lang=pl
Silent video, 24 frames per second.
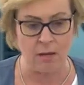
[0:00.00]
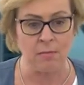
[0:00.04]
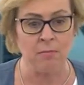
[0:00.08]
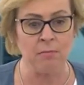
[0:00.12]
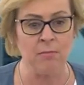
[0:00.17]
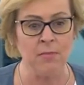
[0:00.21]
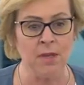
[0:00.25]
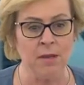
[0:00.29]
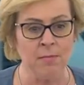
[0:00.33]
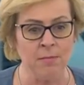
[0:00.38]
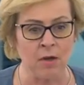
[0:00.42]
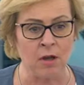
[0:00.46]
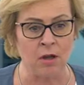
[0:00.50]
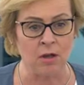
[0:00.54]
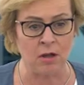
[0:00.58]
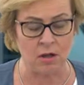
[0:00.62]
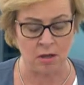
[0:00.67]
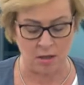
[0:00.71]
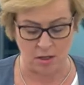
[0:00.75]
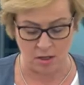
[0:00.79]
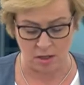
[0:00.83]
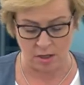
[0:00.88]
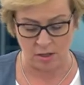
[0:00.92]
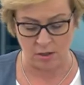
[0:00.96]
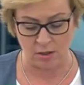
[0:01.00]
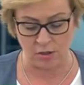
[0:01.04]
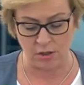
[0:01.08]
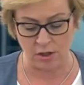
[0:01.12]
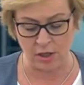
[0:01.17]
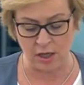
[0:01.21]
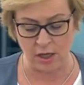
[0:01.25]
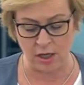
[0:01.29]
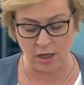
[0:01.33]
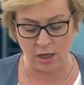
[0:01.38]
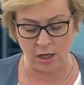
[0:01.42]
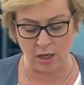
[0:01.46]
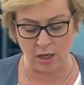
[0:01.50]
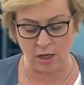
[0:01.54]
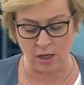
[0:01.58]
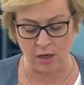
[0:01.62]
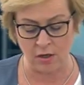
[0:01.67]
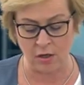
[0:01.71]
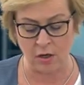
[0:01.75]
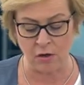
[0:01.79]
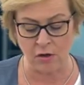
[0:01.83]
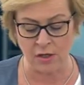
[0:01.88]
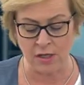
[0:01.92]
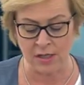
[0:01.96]
mimo że
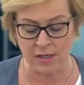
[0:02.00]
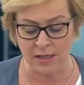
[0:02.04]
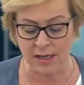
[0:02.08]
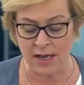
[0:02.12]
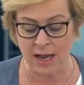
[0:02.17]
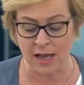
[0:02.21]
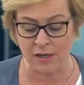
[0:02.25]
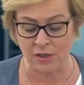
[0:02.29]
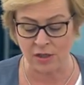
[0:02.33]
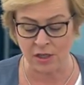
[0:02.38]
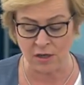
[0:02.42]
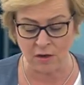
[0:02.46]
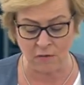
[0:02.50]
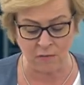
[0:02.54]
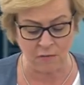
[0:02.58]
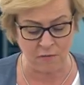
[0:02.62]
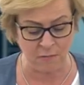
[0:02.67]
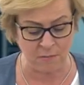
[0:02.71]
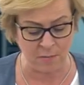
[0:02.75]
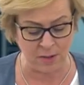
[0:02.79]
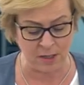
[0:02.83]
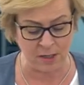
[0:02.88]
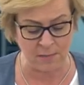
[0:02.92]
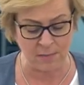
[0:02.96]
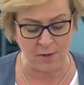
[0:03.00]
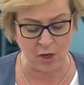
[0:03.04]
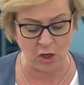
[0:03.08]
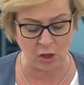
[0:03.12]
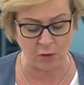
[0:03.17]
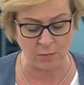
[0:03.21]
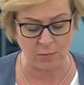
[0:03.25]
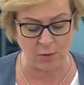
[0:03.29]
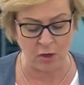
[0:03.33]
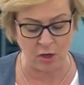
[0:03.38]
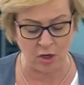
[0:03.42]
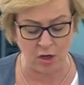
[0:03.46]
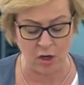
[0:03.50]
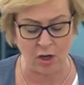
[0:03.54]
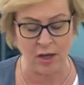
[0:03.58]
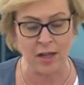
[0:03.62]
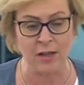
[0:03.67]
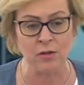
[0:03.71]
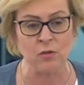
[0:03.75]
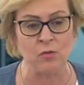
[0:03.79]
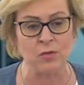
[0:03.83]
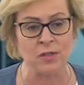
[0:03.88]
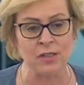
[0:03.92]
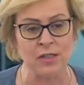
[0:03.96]
rohingja żyją w birmie od
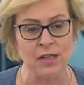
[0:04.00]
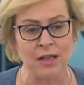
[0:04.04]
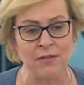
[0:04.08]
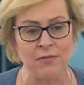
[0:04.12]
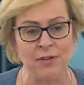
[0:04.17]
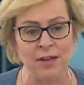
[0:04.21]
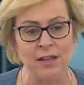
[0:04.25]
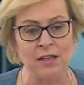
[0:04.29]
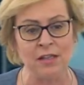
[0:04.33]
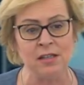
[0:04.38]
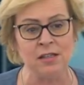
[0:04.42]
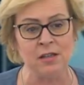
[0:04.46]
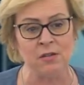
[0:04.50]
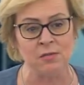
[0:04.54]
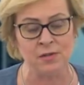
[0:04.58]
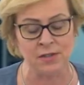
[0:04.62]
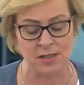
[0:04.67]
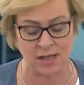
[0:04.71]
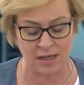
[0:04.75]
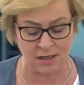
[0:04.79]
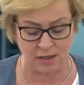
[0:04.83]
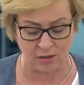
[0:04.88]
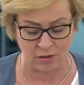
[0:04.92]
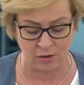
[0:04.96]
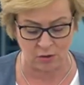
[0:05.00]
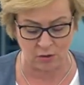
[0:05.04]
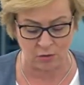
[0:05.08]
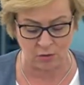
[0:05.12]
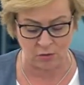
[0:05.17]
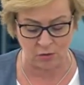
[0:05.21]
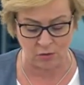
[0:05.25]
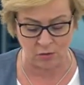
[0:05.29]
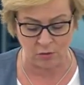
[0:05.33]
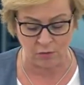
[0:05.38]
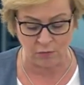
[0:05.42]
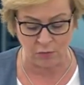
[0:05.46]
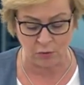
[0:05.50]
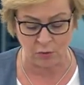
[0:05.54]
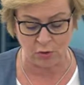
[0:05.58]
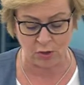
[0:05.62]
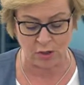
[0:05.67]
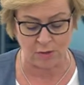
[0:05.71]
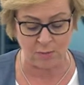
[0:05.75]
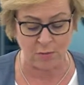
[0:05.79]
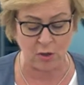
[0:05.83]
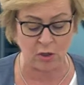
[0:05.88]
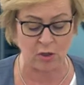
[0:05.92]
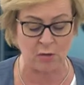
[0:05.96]
pokoleń uznawani są za intruzów
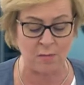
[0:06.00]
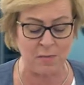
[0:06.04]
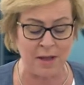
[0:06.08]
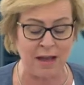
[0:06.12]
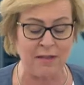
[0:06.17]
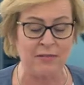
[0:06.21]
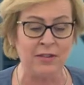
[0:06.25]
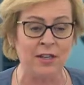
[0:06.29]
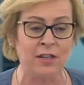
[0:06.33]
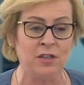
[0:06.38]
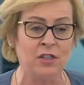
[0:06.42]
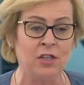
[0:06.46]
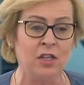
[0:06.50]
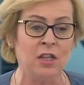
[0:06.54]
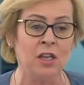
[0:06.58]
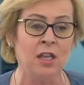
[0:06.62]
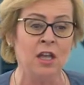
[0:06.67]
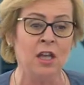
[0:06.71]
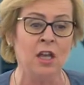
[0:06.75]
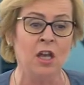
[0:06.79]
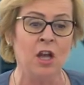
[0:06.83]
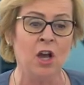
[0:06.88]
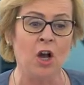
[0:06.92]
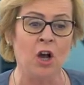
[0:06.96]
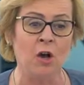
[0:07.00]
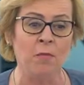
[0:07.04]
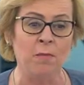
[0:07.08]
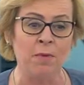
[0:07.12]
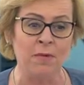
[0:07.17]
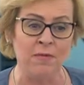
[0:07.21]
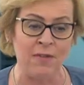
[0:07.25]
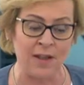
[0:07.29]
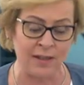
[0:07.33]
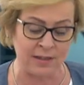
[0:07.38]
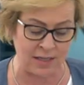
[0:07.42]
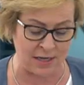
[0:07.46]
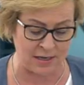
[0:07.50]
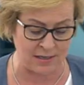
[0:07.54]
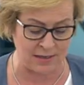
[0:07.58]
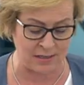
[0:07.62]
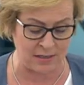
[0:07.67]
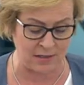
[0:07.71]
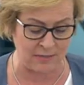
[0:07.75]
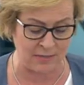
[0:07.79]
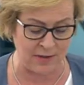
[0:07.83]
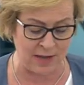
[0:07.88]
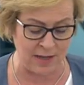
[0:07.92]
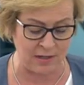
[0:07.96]
którym odmawia się
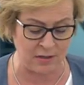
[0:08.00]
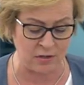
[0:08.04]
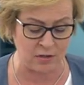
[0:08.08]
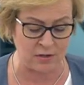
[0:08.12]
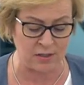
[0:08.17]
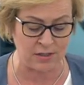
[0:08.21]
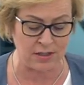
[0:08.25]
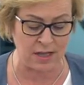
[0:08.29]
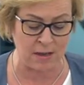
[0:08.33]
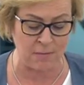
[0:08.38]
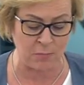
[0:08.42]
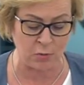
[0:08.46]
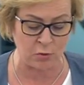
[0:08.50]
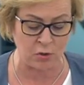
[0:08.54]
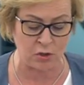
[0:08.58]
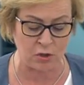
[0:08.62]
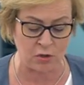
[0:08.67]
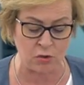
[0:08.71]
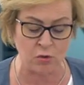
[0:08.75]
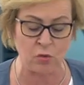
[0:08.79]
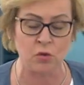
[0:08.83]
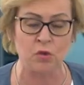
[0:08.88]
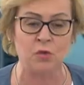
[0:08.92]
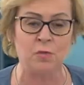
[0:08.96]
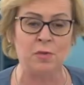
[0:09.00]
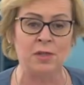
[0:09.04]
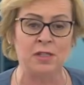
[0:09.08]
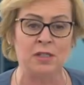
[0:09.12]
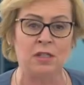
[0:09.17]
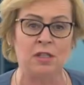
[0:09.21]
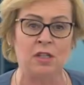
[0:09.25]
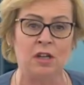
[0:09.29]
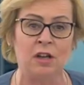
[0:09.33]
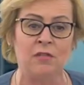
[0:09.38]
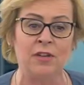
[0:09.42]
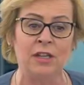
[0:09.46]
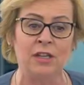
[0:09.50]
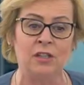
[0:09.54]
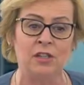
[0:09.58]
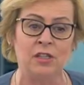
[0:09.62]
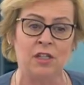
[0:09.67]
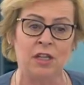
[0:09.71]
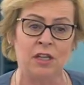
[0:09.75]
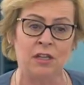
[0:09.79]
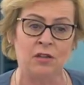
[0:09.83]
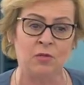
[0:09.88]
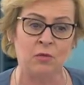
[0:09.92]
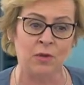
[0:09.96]
obywatelstwa dostępu do służby zdrowia
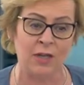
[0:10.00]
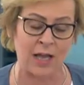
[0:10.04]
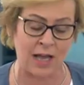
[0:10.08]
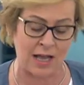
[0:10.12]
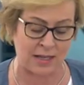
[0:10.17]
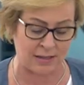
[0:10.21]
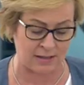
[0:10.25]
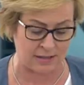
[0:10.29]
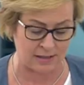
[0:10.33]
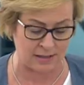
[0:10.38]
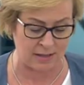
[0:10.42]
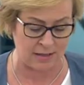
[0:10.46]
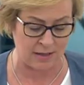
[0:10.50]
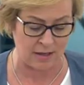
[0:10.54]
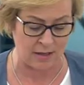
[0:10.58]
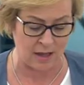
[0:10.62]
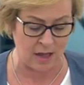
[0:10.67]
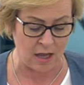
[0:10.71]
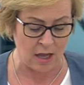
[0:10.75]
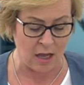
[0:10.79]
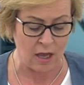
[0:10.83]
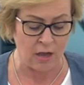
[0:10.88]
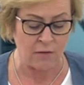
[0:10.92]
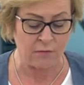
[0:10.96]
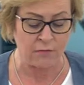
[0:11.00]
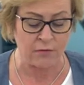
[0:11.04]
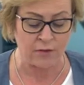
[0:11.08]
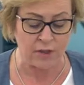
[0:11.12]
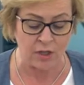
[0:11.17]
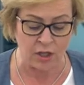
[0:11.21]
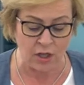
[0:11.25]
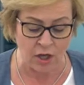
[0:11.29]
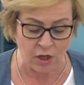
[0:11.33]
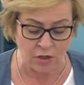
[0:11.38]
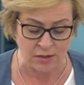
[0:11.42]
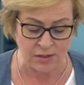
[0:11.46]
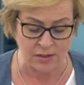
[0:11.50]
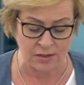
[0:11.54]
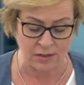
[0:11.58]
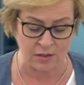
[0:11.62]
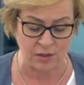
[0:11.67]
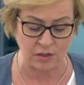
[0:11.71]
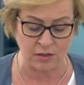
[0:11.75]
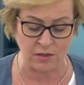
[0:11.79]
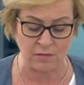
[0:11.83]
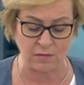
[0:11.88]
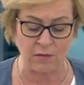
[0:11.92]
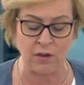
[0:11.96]
czy edukacji w trosce
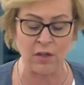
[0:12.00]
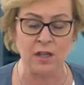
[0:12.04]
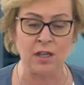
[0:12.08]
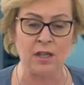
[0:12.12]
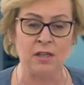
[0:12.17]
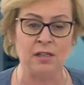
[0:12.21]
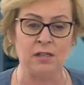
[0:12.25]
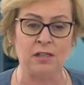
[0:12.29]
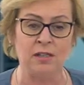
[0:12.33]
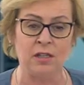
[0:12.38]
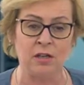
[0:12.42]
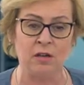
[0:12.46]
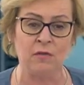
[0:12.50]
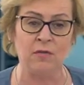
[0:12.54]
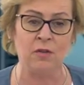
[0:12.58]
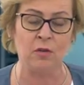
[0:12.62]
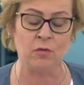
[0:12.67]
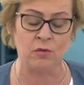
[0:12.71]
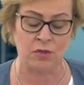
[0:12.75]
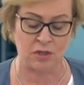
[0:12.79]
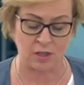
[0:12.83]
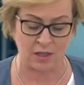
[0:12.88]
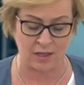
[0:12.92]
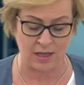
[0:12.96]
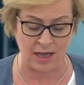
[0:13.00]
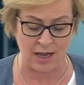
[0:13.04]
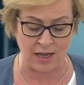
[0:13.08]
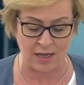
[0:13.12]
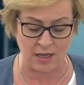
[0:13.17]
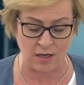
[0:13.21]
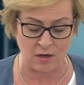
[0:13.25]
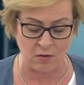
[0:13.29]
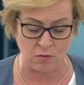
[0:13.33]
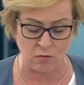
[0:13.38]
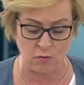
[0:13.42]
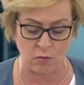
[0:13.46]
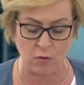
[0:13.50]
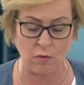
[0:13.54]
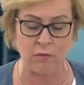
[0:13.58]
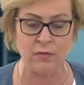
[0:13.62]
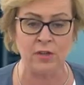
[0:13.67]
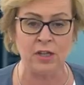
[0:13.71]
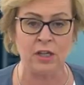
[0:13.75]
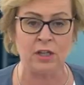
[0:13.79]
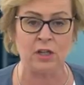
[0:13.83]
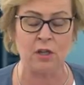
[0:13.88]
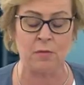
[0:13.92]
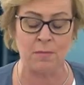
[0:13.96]
o swoje zdrowie uciekają
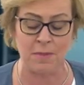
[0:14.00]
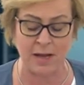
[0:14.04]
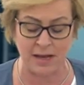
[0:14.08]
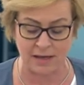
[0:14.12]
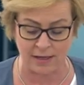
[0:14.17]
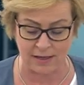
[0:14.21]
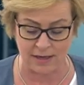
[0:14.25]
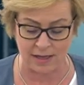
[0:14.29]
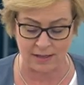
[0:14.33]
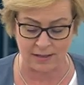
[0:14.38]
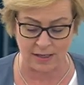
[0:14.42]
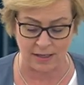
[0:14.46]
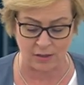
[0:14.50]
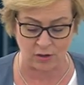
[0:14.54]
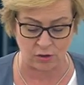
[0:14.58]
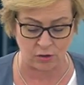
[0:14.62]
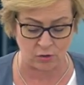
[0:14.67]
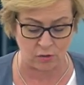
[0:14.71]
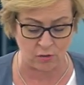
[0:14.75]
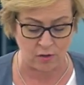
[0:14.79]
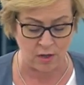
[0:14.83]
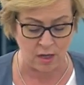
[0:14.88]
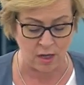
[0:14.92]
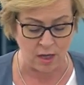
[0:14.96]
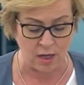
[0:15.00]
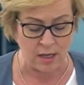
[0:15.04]
głównie do bangladeszu.